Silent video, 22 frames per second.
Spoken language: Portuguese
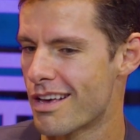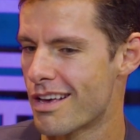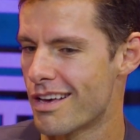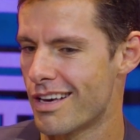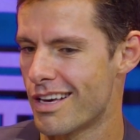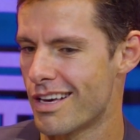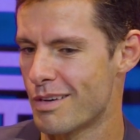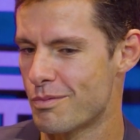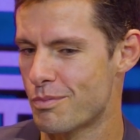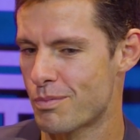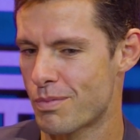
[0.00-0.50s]

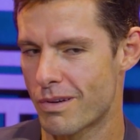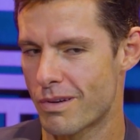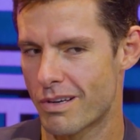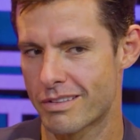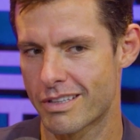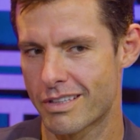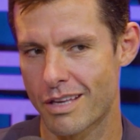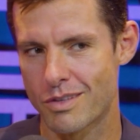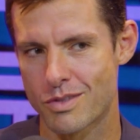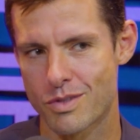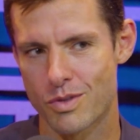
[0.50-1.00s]
É,
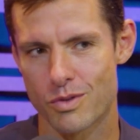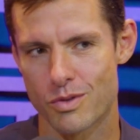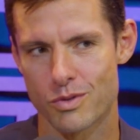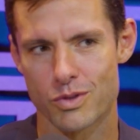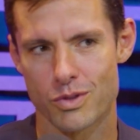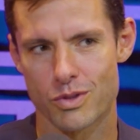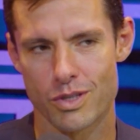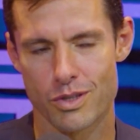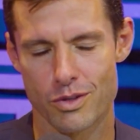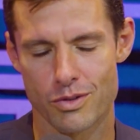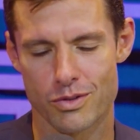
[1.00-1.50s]
tem
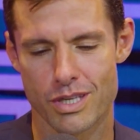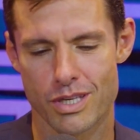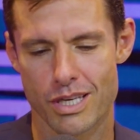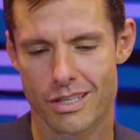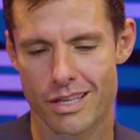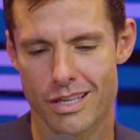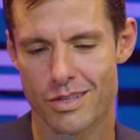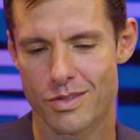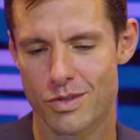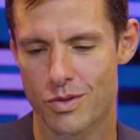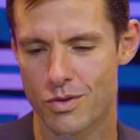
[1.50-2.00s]
cirurgião, eu sei que
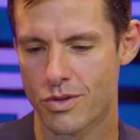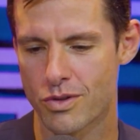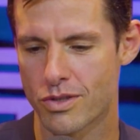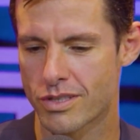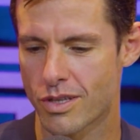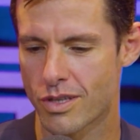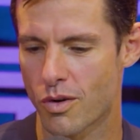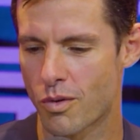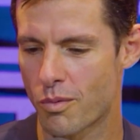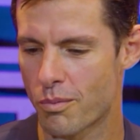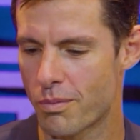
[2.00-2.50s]
tem cirurgiões
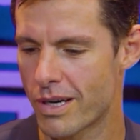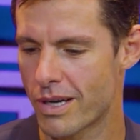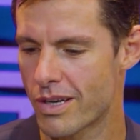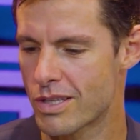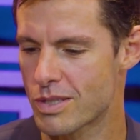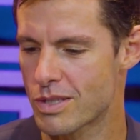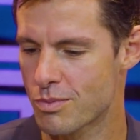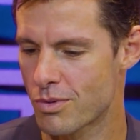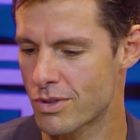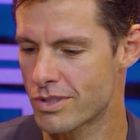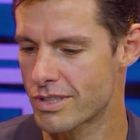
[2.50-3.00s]
que acompanham
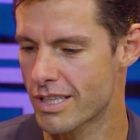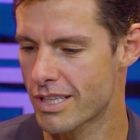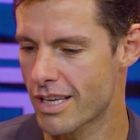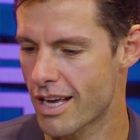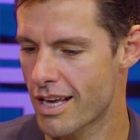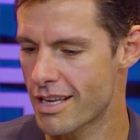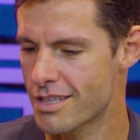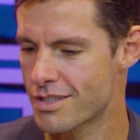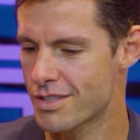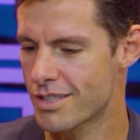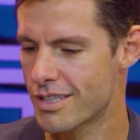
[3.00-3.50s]
esse
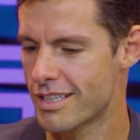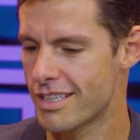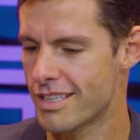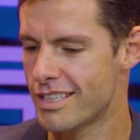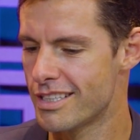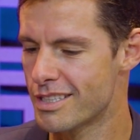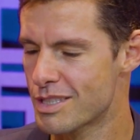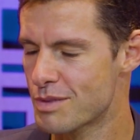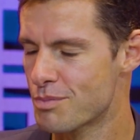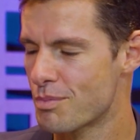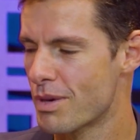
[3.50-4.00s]
podcast
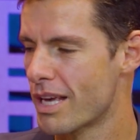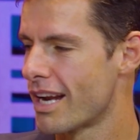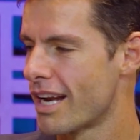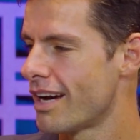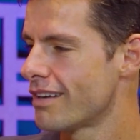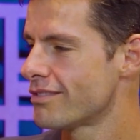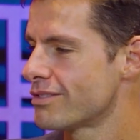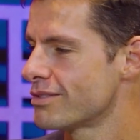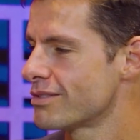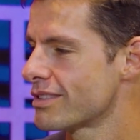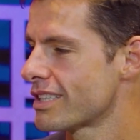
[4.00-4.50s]
e
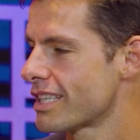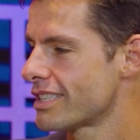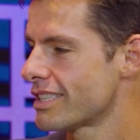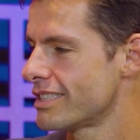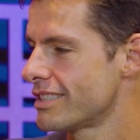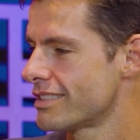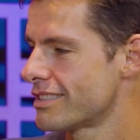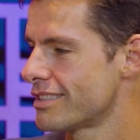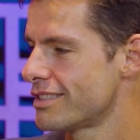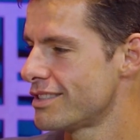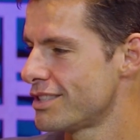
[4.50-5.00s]
esperavam que a
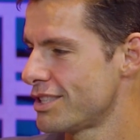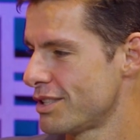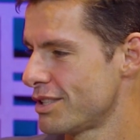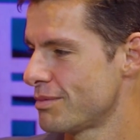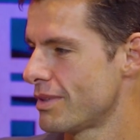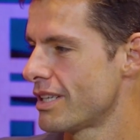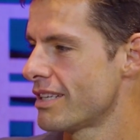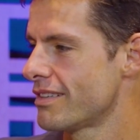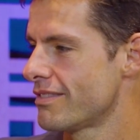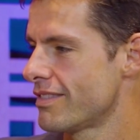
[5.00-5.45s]
gente tinha uma